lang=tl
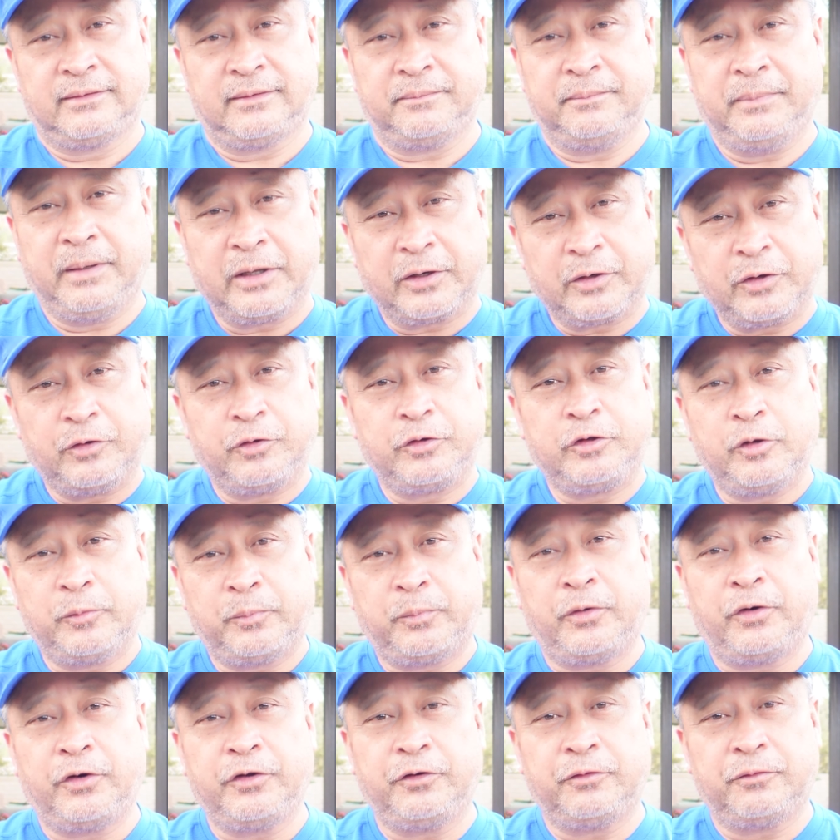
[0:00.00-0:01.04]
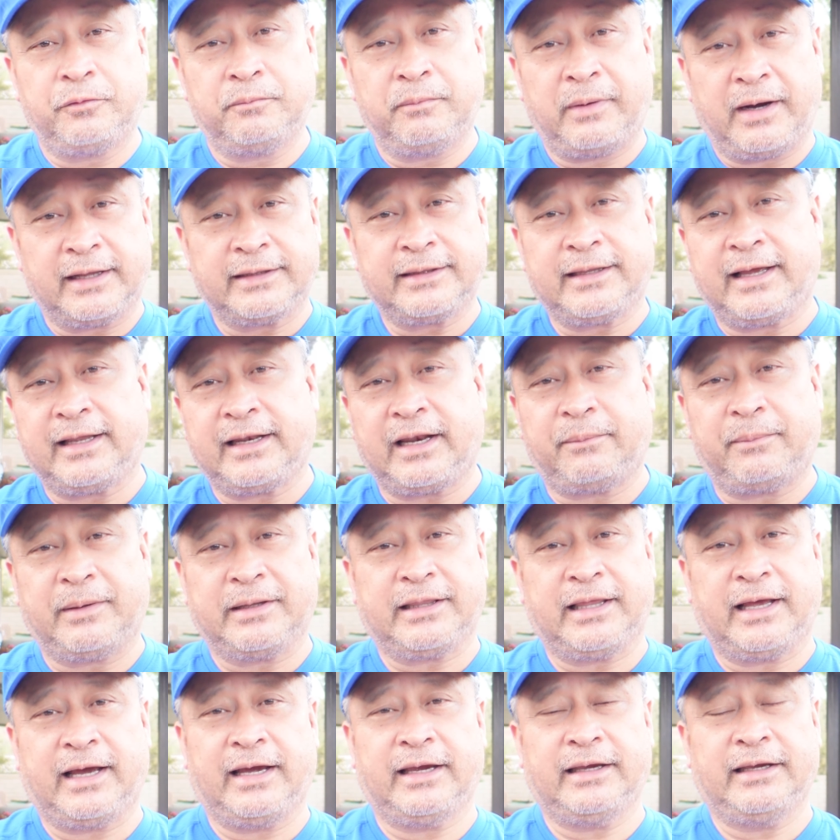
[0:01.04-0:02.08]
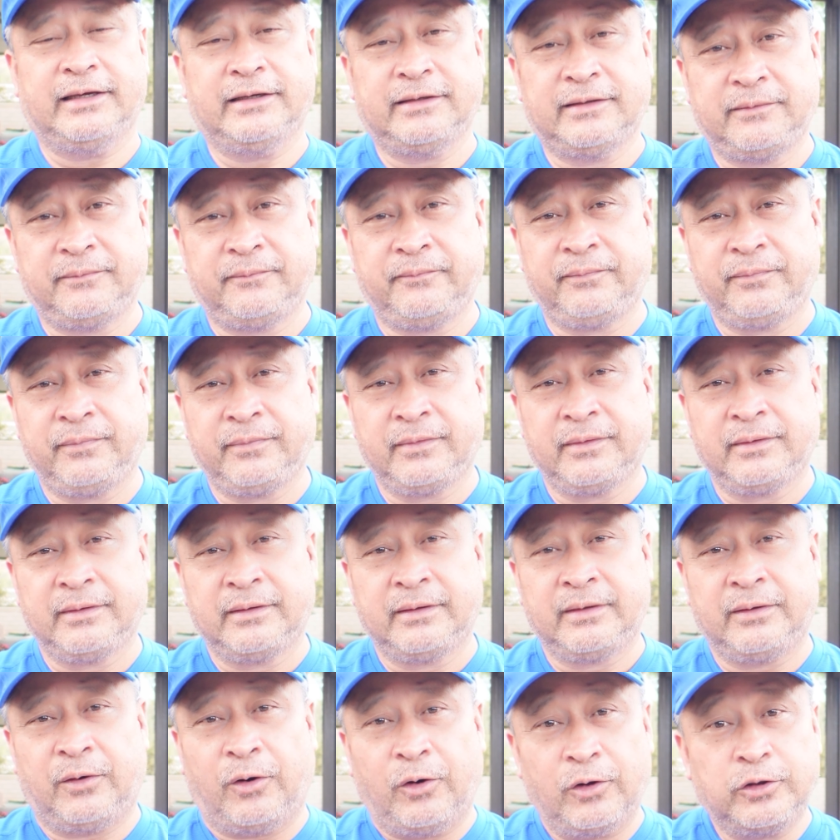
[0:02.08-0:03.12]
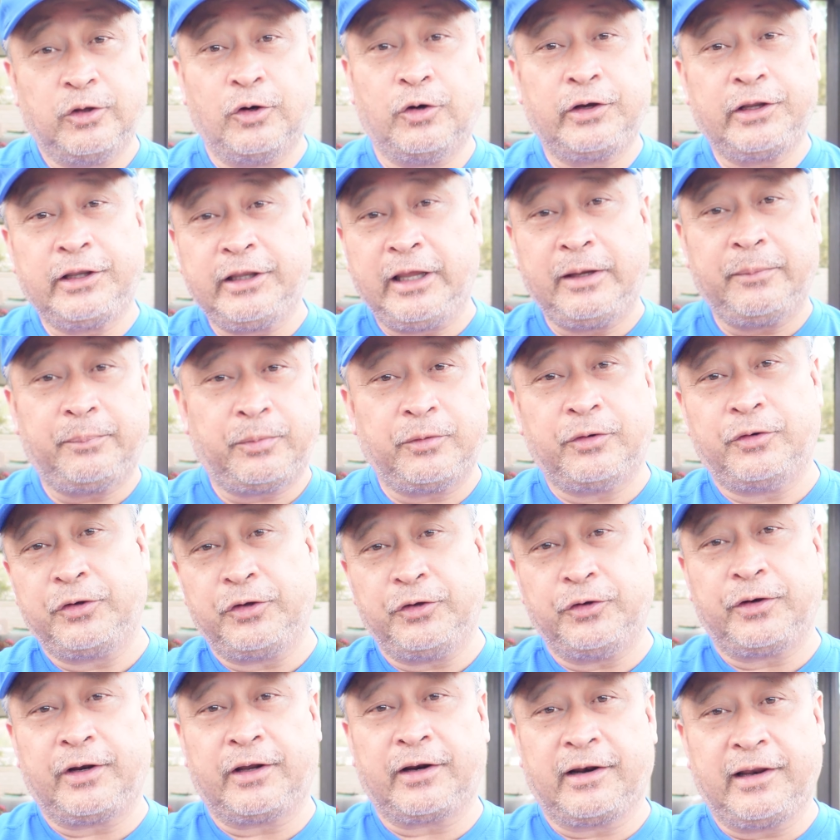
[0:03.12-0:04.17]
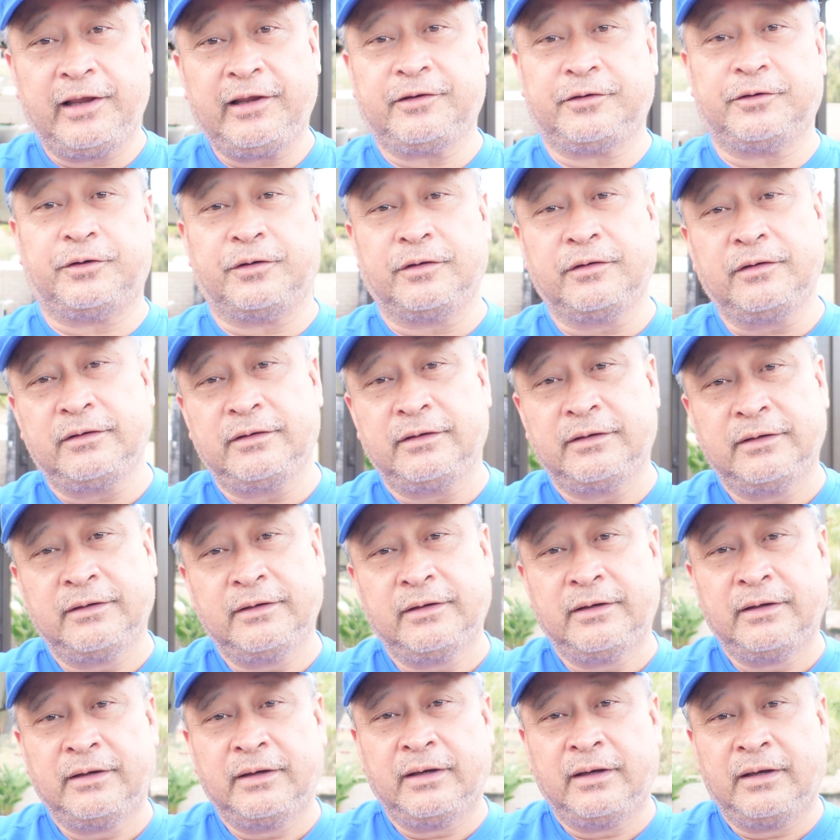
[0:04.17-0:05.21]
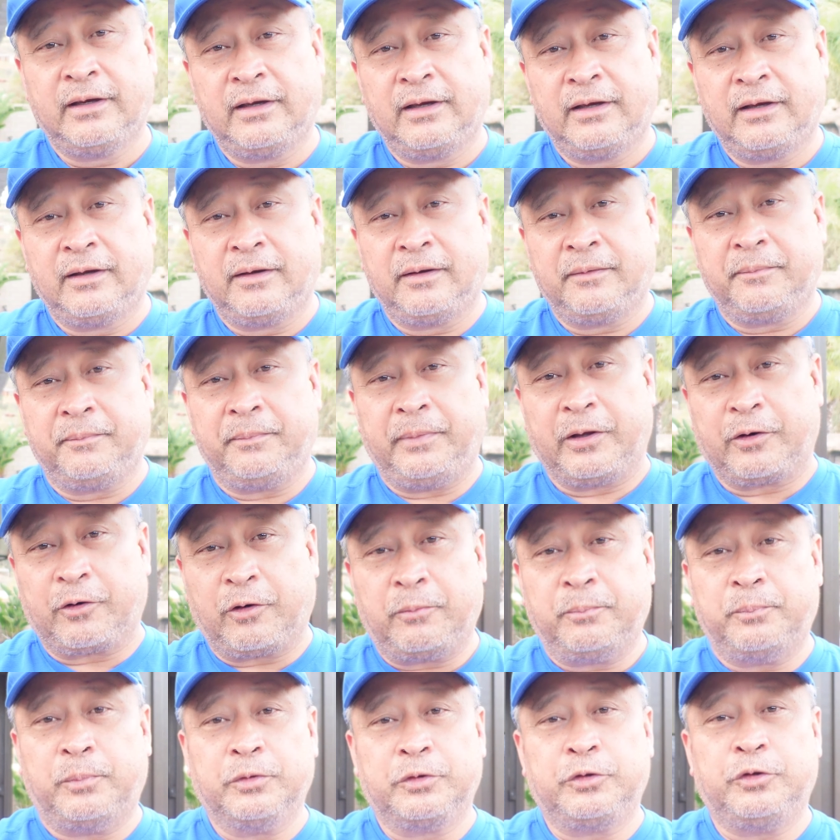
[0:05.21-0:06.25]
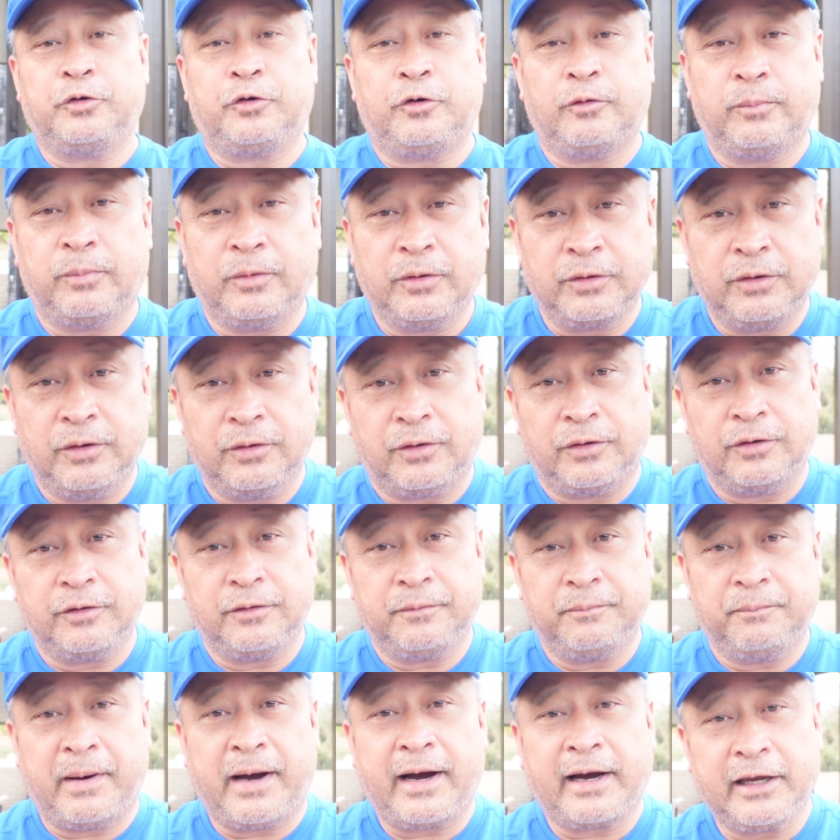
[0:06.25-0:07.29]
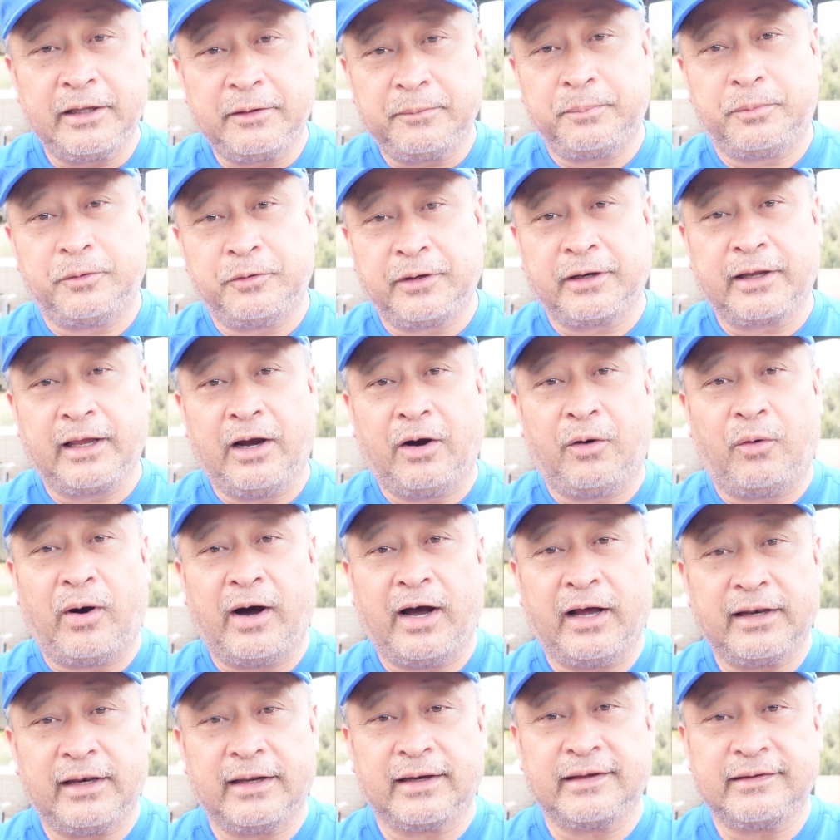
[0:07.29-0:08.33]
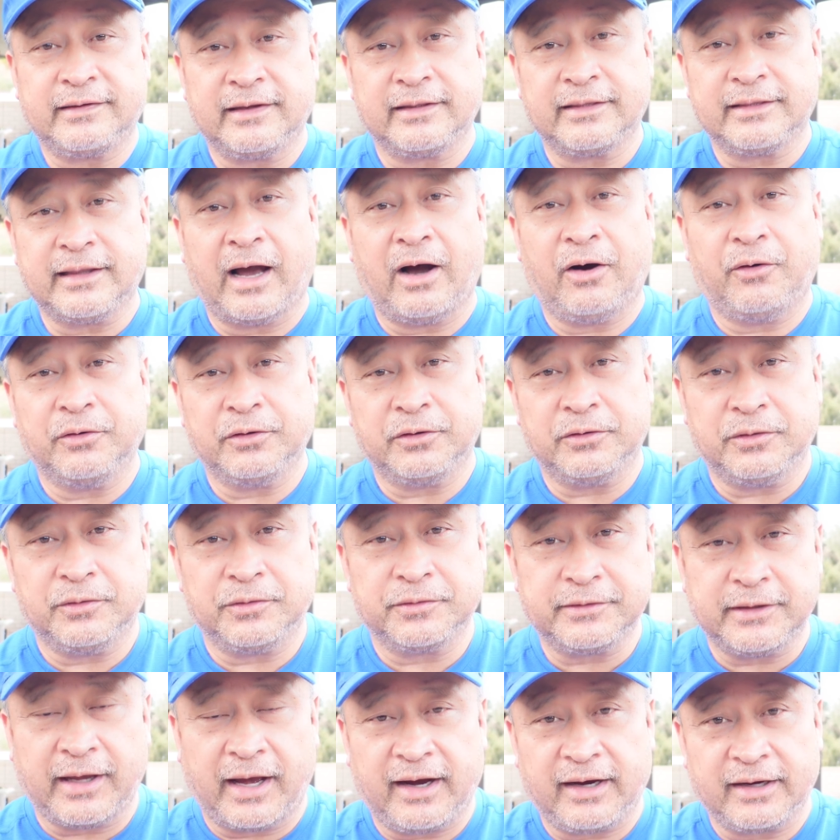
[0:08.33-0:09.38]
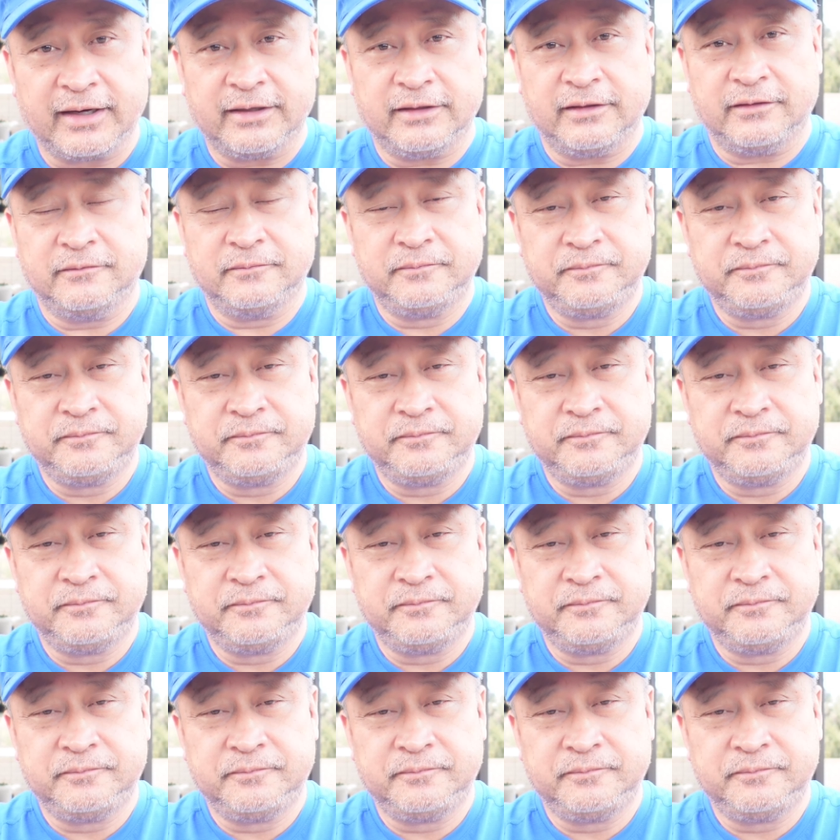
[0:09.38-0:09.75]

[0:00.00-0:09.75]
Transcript: biro niyo po yung bata namatay although hindi po yon ang reason pero ang punto ko po doon, bakit po nagawa ng isang tao ito sa akin?